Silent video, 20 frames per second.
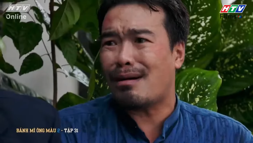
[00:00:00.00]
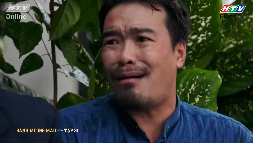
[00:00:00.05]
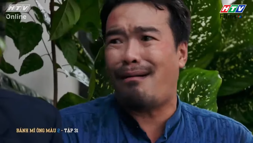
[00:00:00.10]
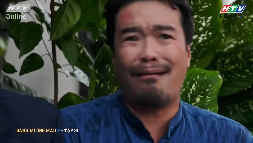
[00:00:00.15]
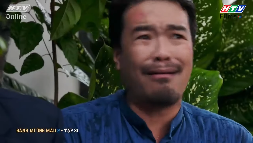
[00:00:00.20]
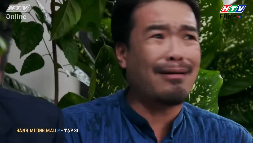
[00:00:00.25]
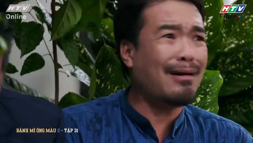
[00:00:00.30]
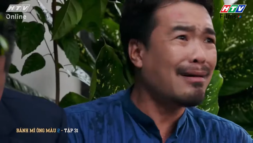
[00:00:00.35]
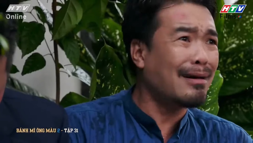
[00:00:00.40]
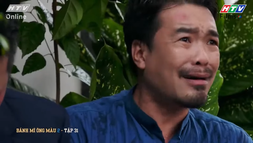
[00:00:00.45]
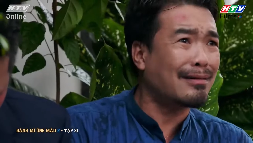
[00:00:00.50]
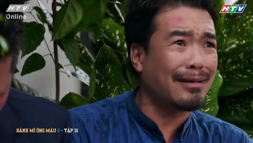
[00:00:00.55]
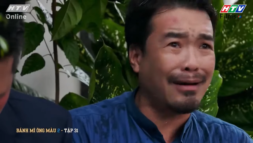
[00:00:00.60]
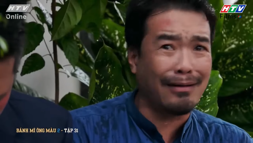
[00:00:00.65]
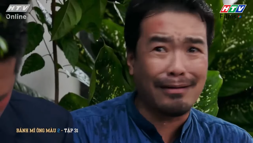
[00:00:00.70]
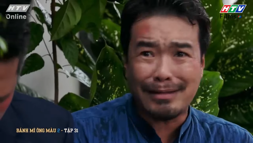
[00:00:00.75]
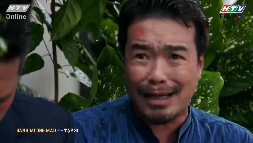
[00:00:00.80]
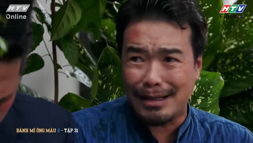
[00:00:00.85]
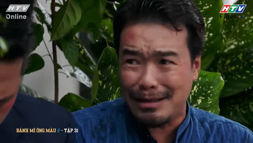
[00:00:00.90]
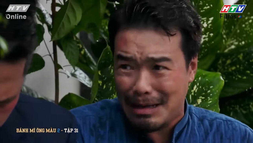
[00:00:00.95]
trời ơi rất là
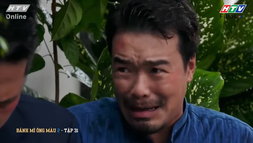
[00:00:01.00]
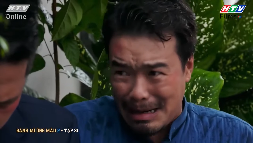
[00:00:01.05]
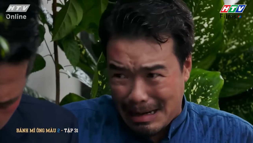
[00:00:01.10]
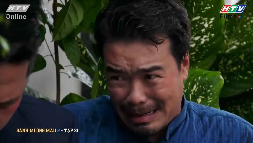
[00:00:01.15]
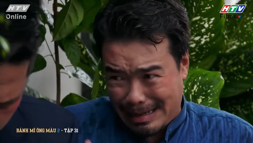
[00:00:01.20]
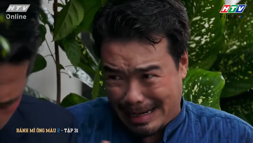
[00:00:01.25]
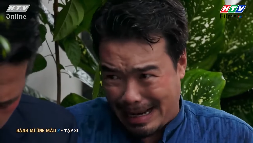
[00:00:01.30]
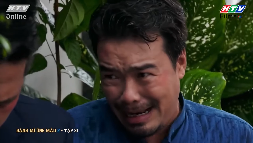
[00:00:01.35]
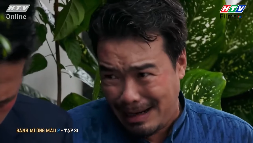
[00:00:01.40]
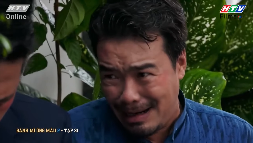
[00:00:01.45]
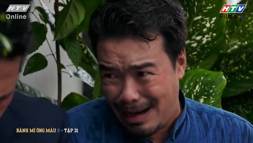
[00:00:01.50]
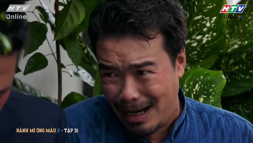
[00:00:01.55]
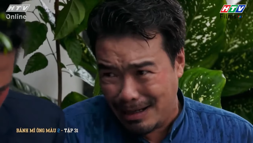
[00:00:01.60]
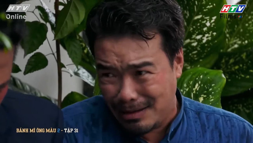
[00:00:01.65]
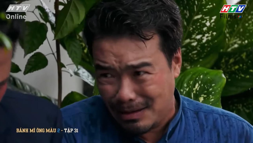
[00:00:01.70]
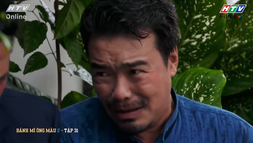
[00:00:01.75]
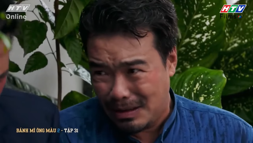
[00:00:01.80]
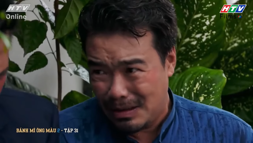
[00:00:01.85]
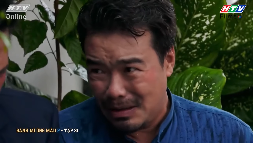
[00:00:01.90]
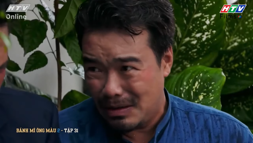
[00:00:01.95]
tự tin nặng lên
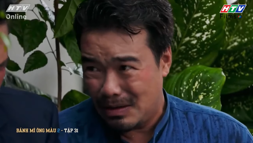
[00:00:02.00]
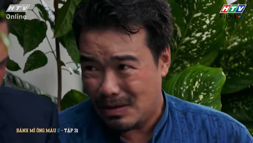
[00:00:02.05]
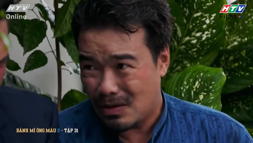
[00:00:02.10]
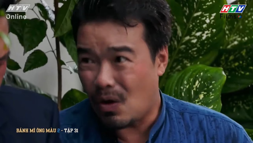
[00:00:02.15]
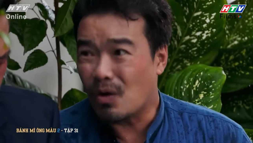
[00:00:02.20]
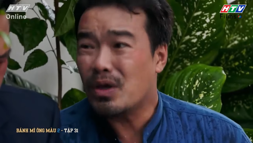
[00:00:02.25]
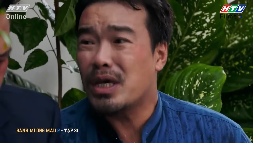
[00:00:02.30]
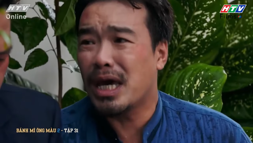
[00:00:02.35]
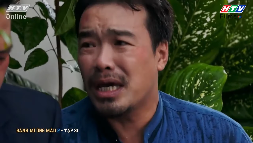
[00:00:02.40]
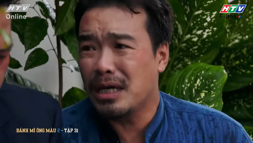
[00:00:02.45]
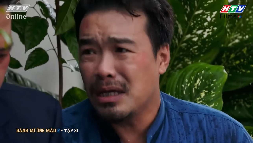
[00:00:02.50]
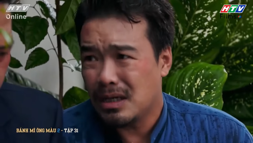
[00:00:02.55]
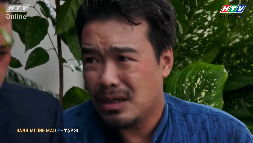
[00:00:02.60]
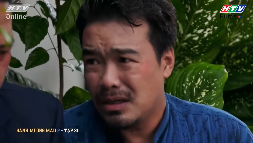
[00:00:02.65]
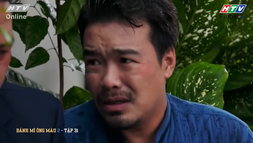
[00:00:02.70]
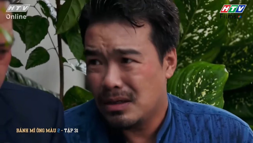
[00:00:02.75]
con gì